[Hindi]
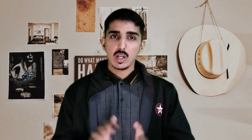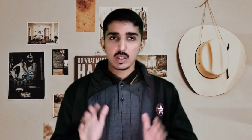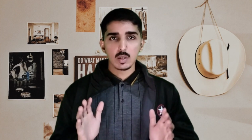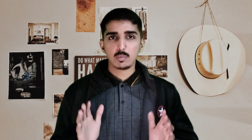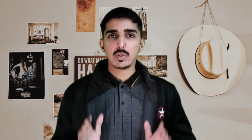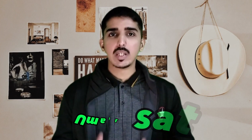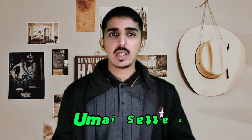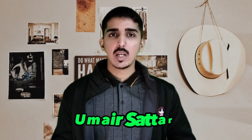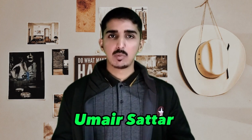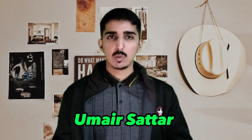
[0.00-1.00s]
कंप्लीट
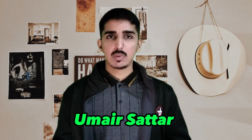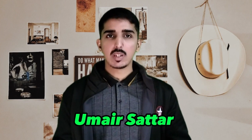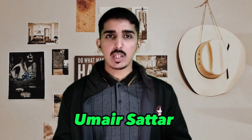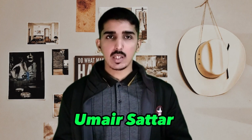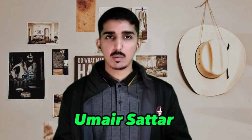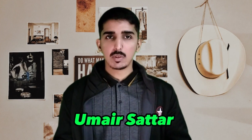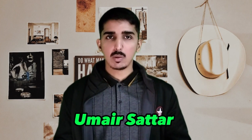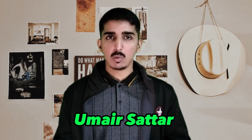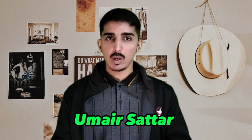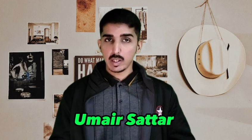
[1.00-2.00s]
आपको मैं तरीका
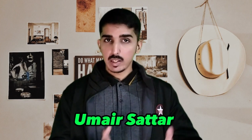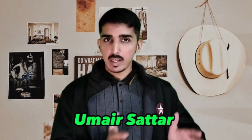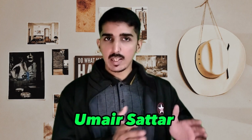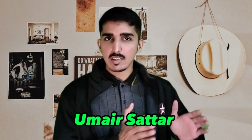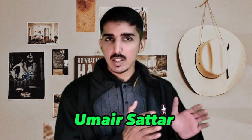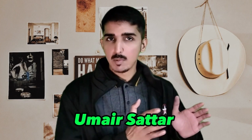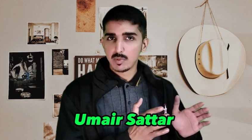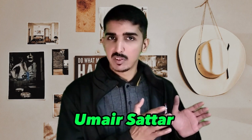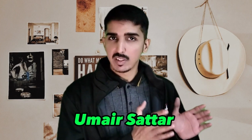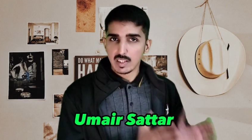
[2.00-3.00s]
बताऊंगा कि कैसे आपने
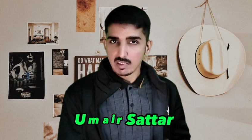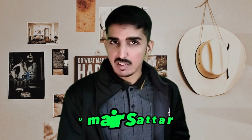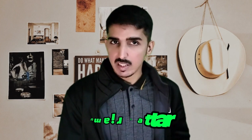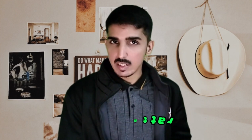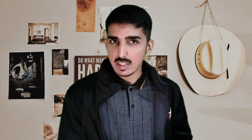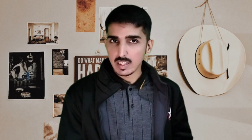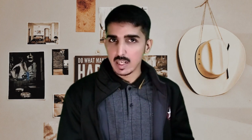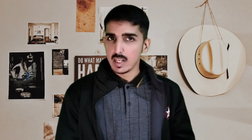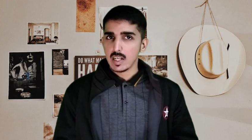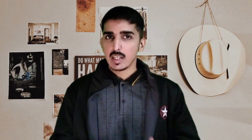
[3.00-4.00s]
स्किल सीखनी है
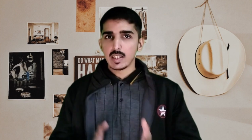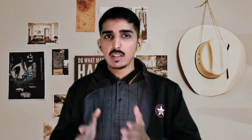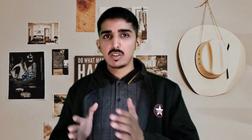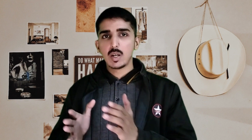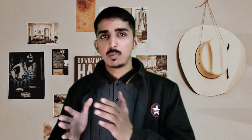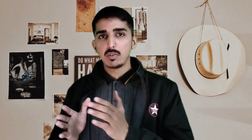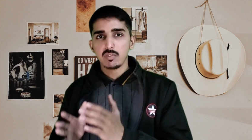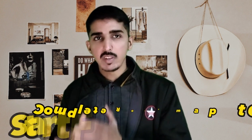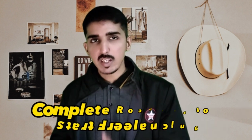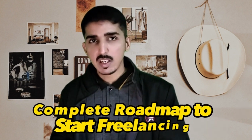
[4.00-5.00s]
कैसे आपने
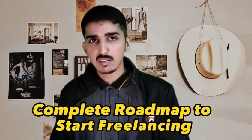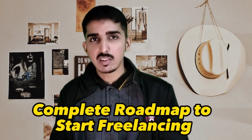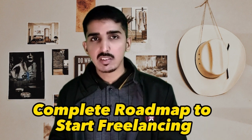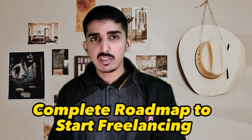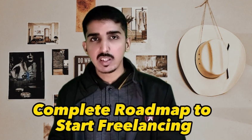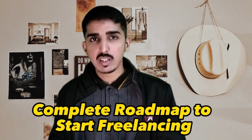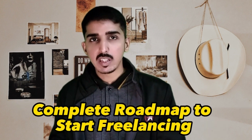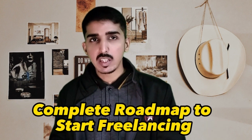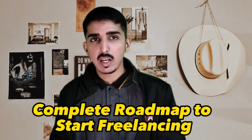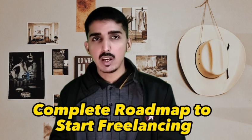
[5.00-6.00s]
फ्रीलांसिंग सीखनी
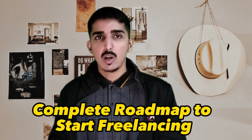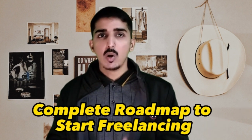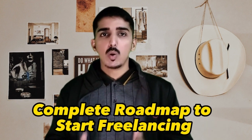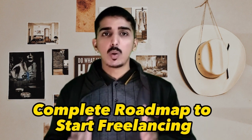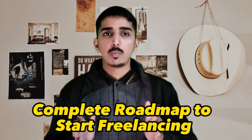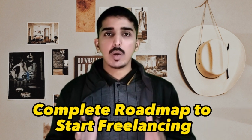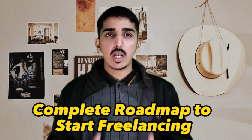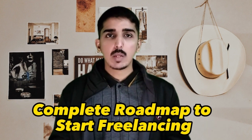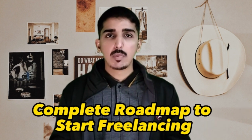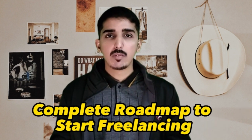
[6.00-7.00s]
है और
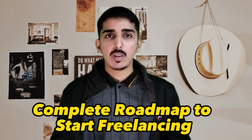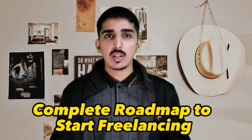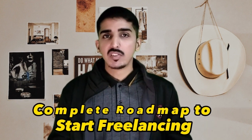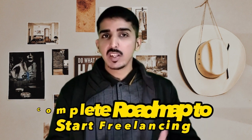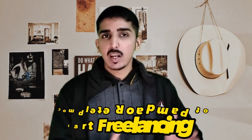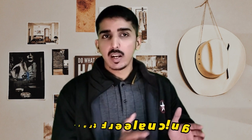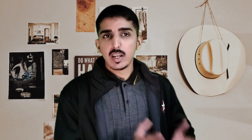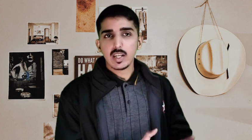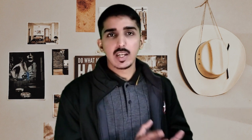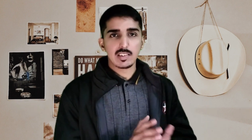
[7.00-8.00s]
बाद में वहाँ से
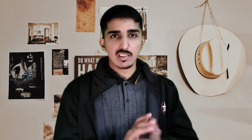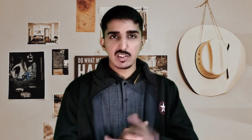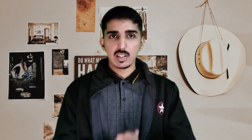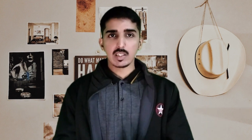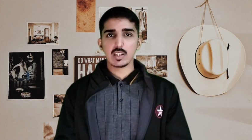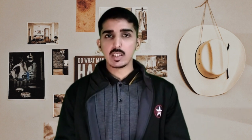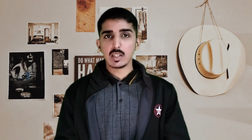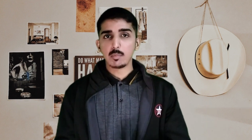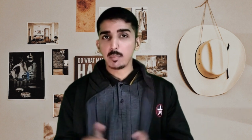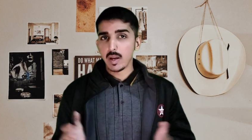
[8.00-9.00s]
अर्निंग कैसे स्टार्ट करनी है
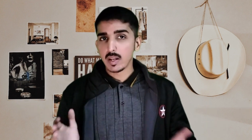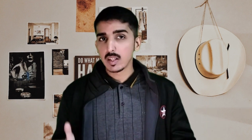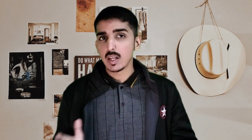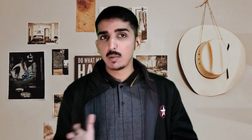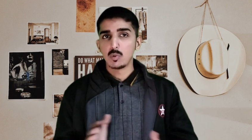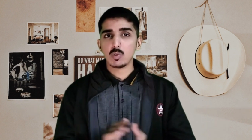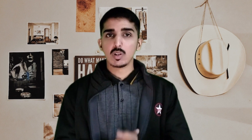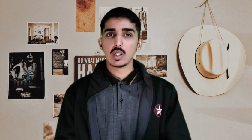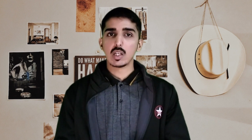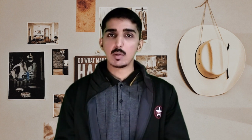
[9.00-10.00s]
मेहनत आप लोगों का
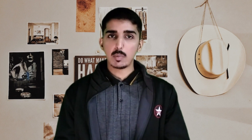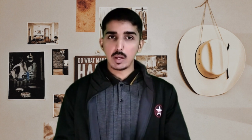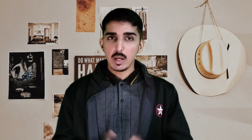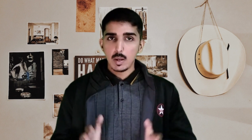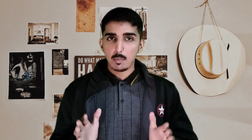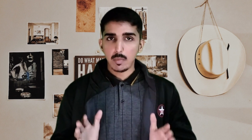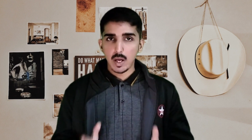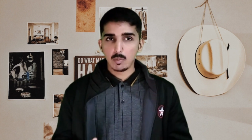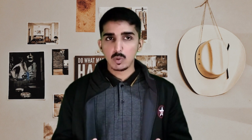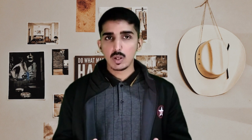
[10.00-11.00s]
काम है मैं
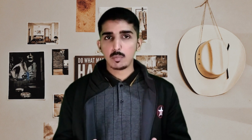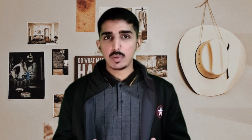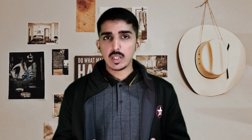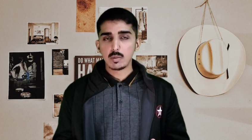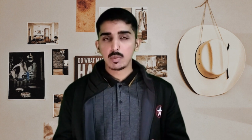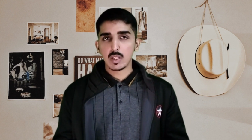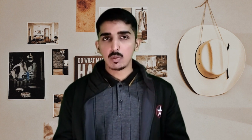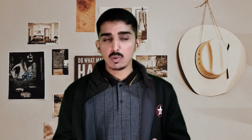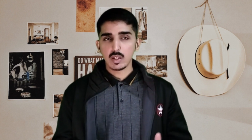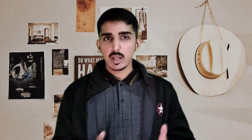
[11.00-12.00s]
आपको कंप्लीट
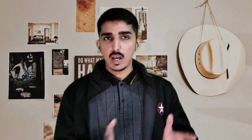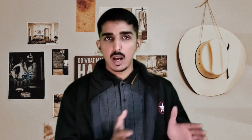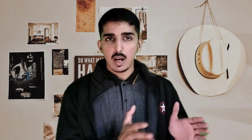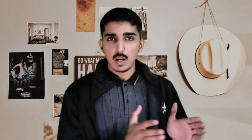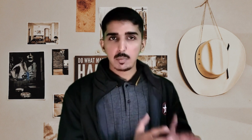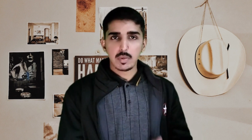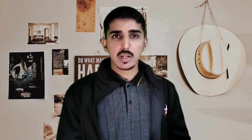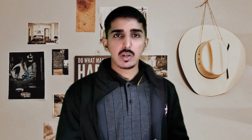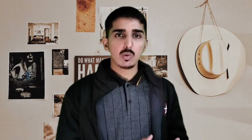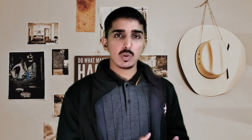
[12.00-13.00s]
बताऊंगा कि आप मेरे
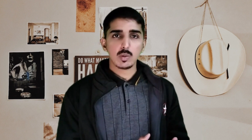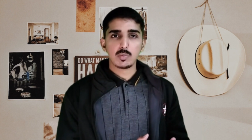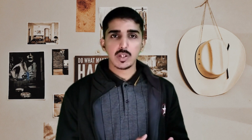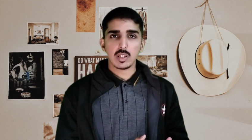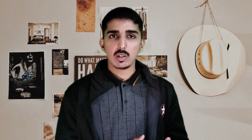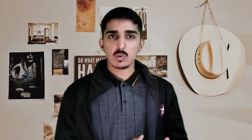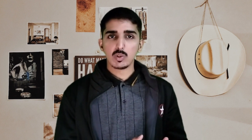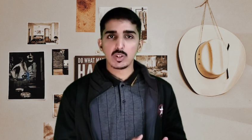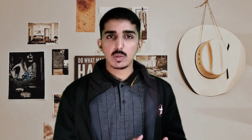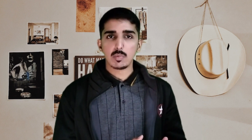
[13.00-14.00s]
यूट्यूब चैनल को
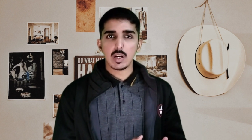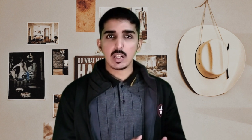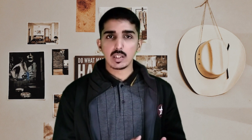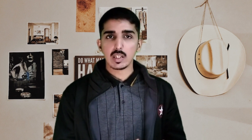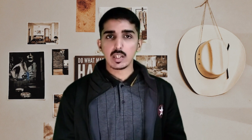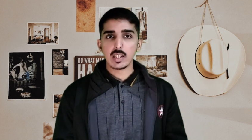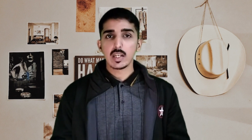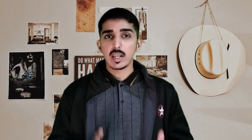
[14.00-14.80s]
इस्तेमाल करके